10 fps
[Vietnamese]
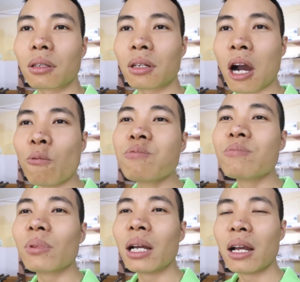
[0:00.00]

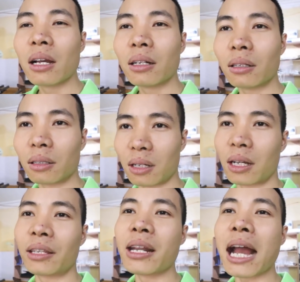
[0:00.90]
không
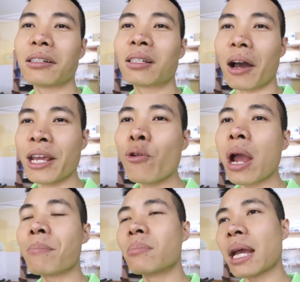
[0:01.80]
uh, tiến hành sở hữu
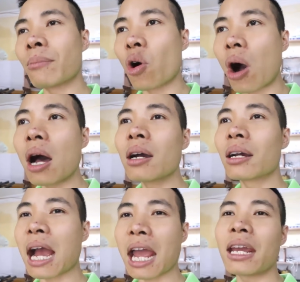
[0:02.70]
em em đó
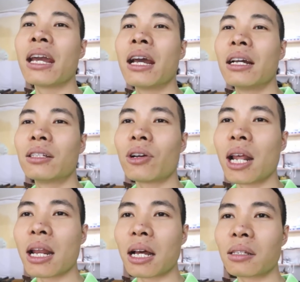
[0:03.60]
ngay cho
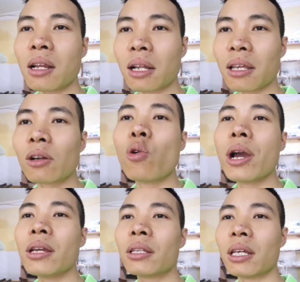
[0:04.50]
nên là rất là tiếc
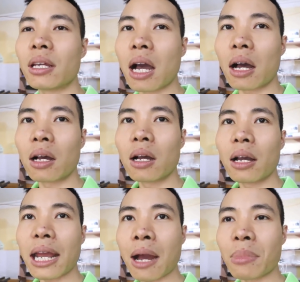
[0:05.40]
nuối thì uh,
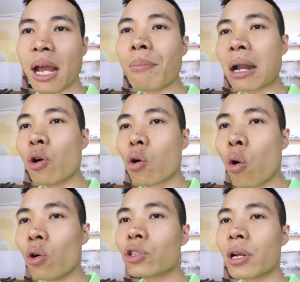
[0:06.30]
em này em bán đồ
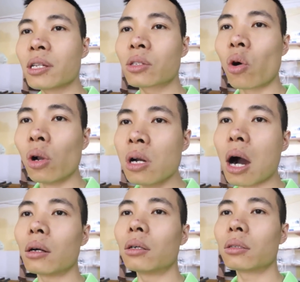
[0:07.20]
cũ cho nên số
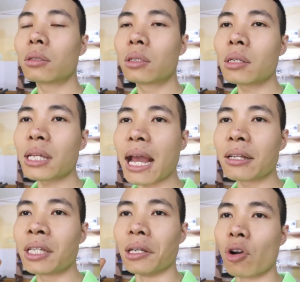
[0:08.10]
lượng chiếc
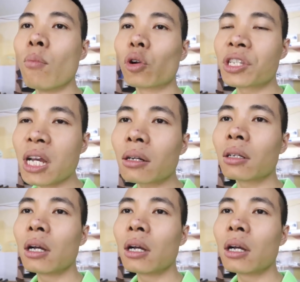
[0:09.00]
xe chỉ có một chiếc